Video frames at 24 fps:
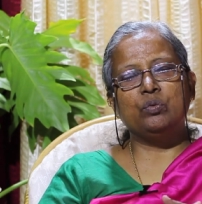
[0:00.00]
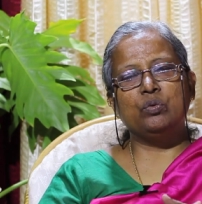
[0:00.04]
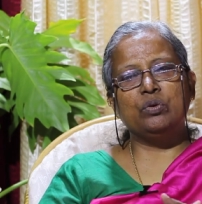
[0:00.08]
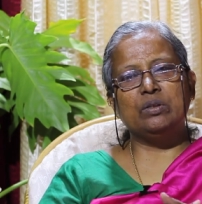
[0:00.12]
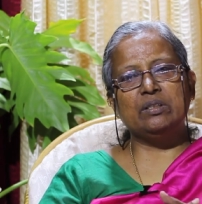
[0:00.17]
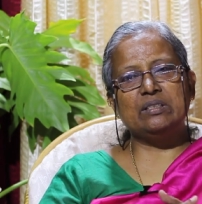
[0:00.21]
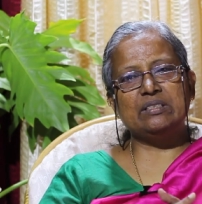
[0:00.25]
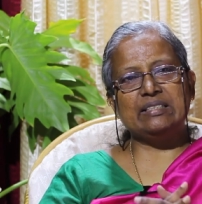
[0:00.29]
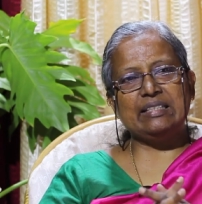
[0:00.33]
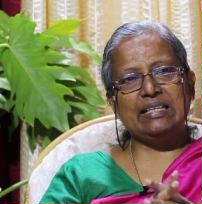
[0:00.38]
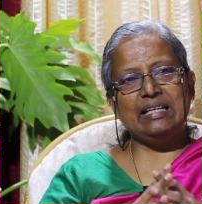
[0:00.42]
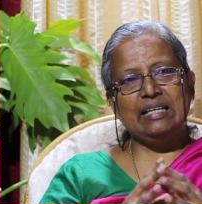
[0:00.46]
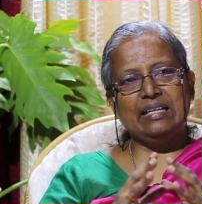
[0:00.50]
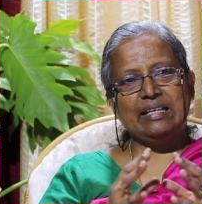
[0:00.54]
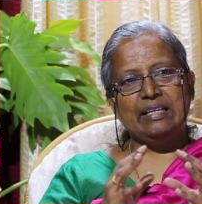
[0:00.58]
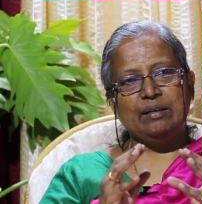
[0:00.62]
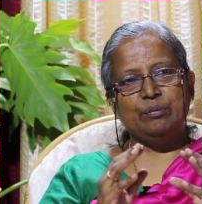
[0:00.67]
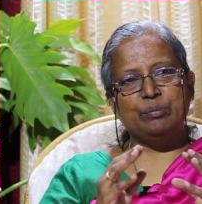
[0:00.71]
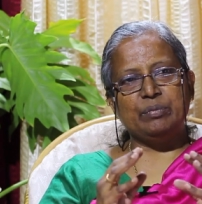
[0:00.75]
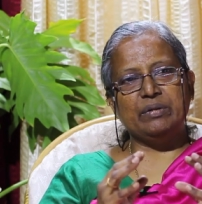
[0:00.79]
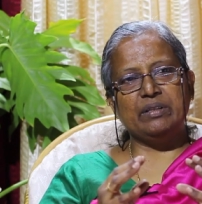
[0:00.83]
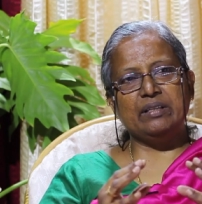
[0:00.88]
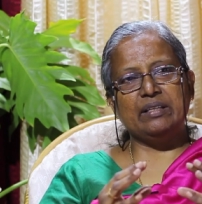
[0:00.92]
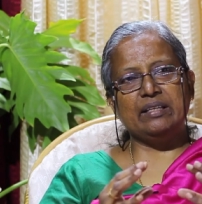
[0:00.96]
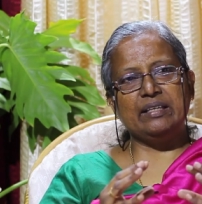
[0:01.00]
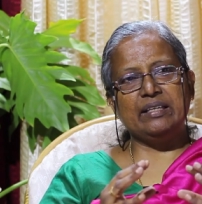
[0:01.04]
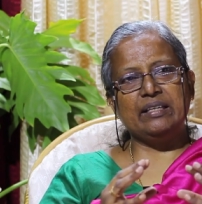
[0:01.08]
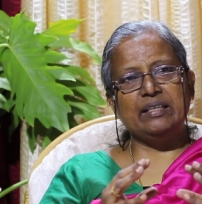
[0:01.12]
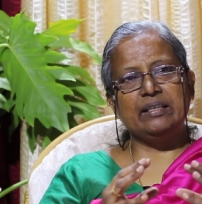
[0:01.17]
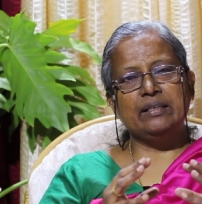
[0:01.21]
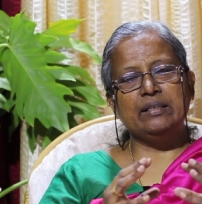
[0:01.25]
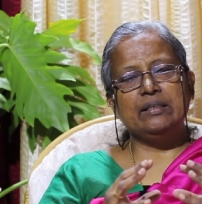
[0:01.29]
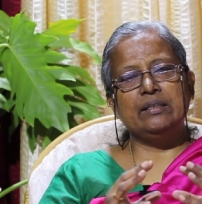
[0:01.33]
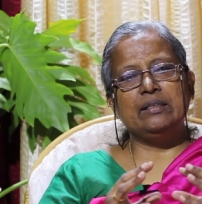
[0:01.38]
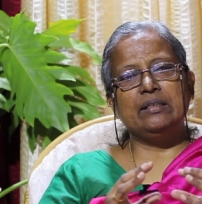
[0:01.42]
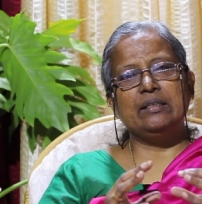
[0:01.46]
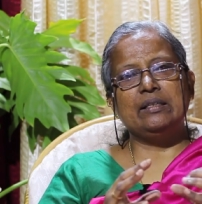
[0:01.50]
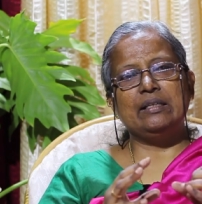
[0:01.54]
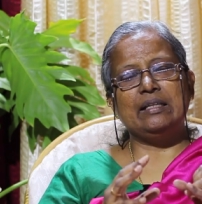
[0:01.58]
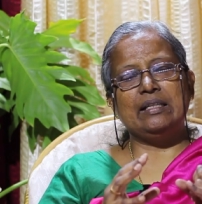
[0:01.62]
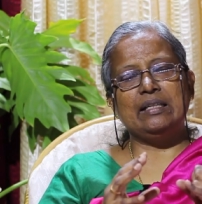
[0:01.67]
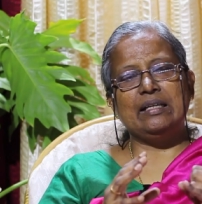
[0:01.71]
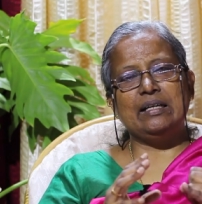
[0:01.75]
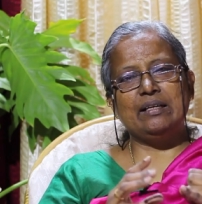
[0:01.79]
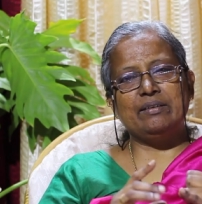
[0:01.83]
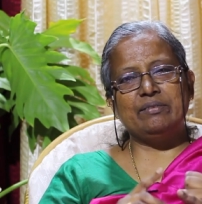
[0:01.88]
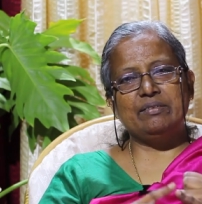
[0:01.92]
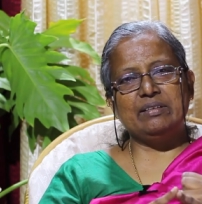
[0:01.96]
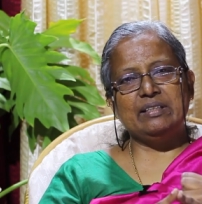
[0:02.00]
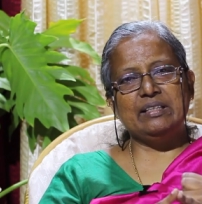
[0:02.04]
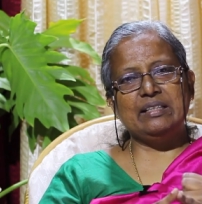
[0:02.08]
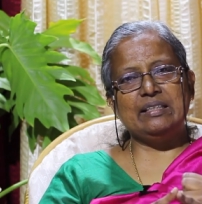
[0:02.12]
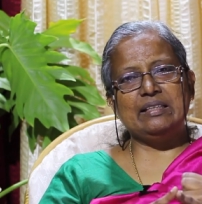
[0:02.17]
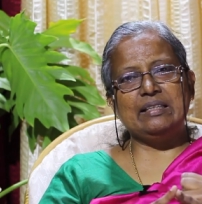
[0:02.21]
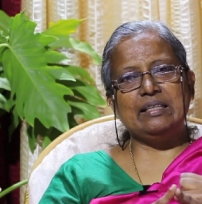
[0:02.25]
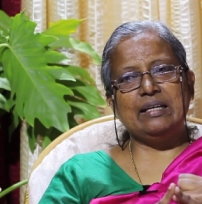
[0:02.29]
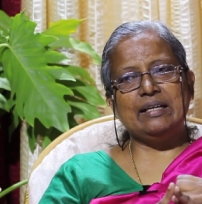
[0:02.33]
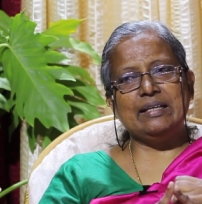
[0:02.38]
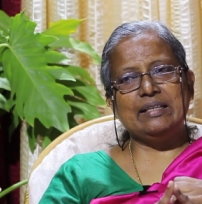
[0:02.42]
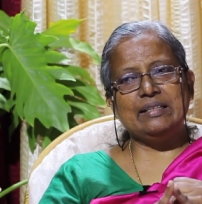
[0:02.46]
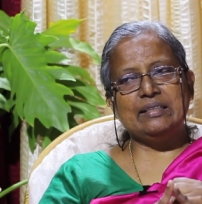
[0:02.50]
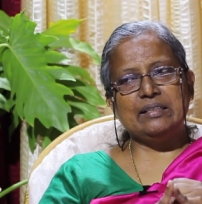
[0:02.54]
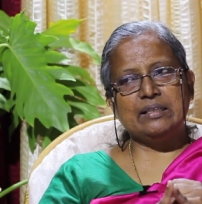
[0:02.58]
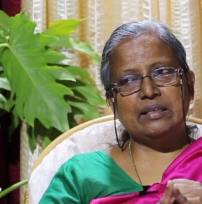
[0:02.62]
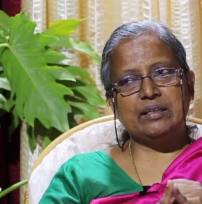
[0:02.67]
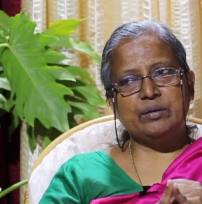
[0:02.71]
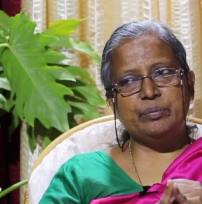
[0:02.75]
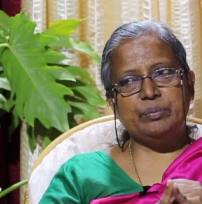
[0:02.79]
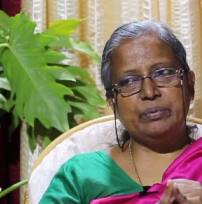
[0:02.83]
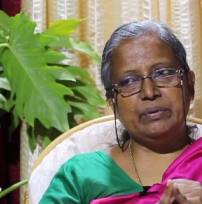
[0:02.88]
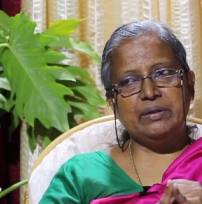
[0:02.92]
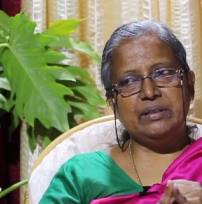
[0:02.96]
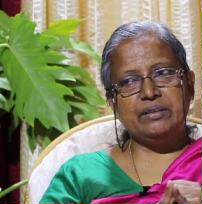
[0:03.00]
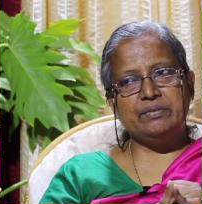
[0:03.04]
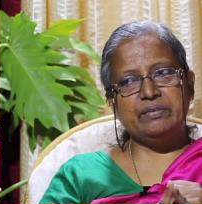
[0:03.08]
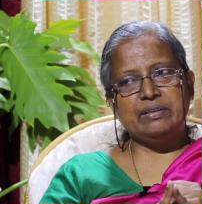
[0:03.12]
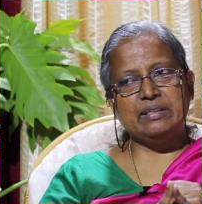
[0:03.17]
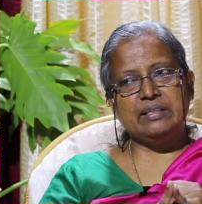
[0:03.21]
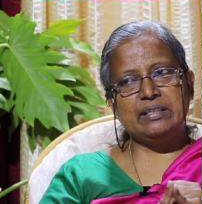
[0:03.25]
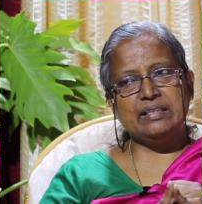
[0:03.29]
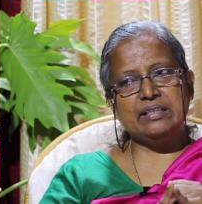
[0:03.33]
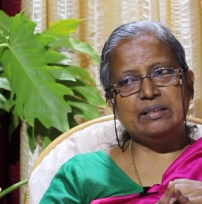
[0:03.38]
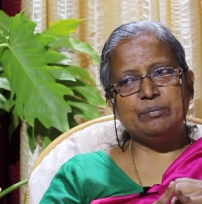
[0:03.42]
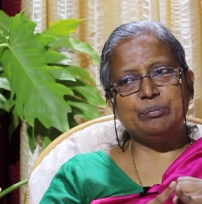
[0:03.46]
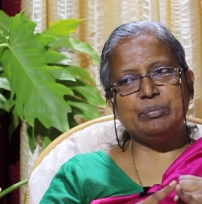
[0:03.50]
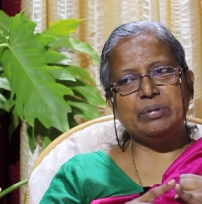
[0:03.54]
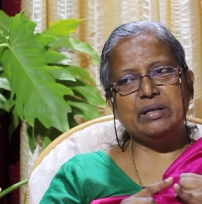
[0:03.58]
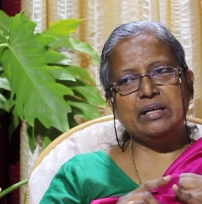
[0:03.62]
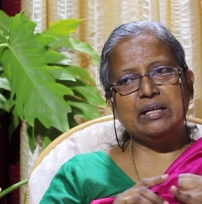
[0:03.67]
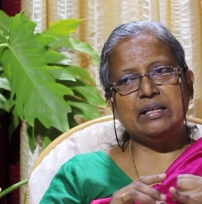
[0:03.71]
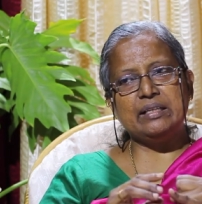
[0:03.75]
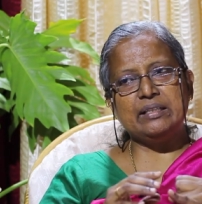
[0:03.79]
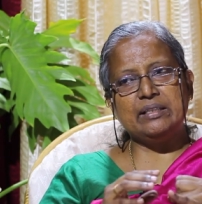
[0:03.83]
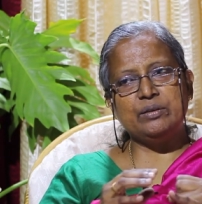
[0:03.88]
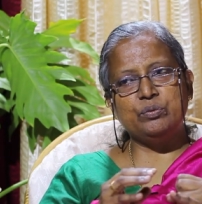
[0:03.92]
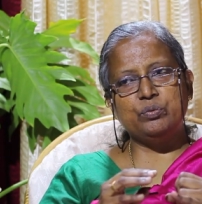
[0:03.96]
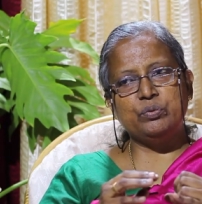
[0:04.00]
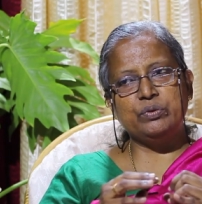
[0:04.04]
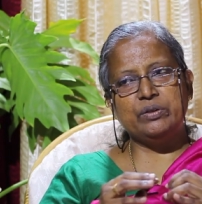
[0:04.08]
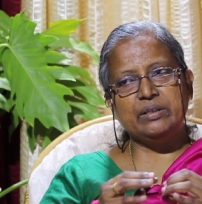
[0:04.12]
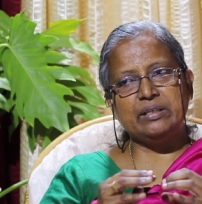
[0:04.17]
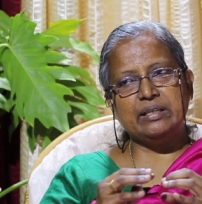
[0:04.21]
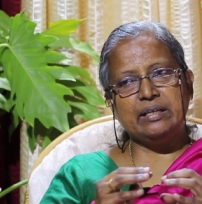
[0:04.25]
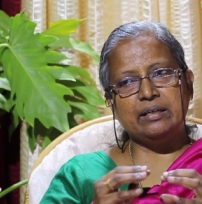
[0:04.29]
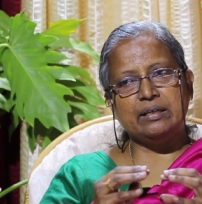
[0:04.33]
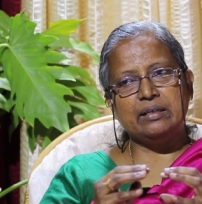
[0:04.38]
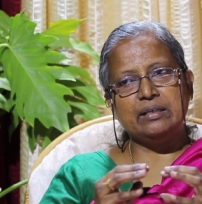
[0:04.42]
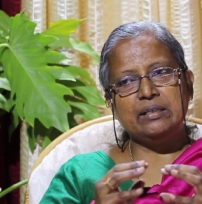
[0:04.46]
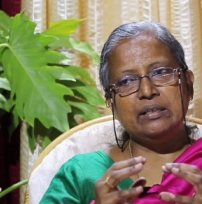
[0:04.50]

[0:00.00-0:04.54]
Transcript: ஒரு செல் என்பது அதாவது தாய் தகப்பிலிருந்து வந்த பாதி உயிர